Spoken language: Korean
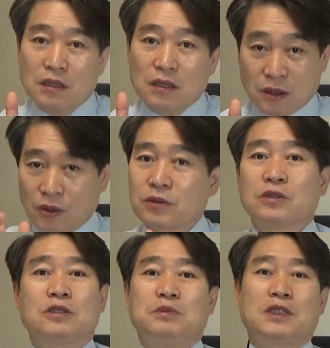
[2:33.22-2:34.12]
이런
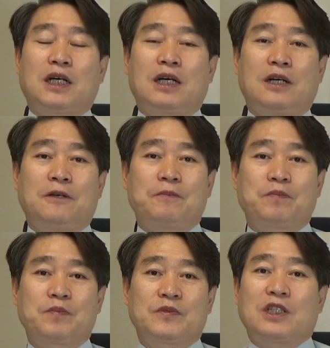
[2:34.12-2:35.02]
것입니다.
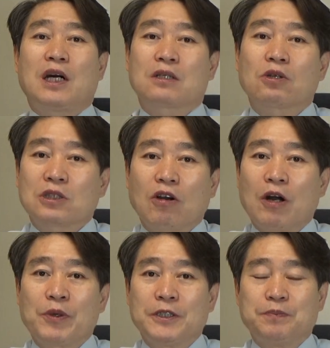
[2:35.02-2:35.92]
자, 그렇다고
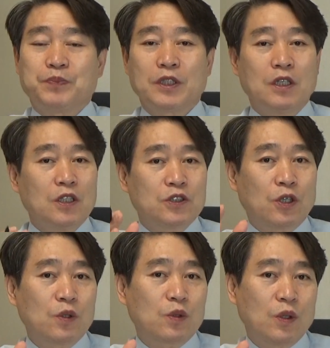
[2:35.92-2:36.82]
하면은
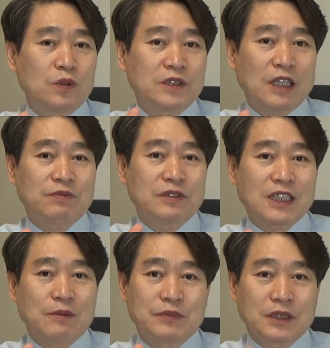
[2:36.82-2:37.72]
정권 잡은
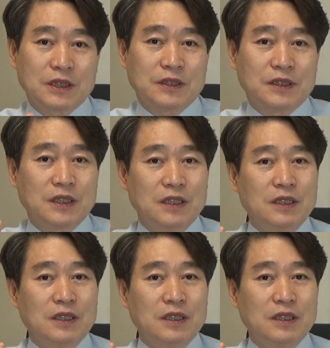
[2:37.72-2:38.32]
사람들은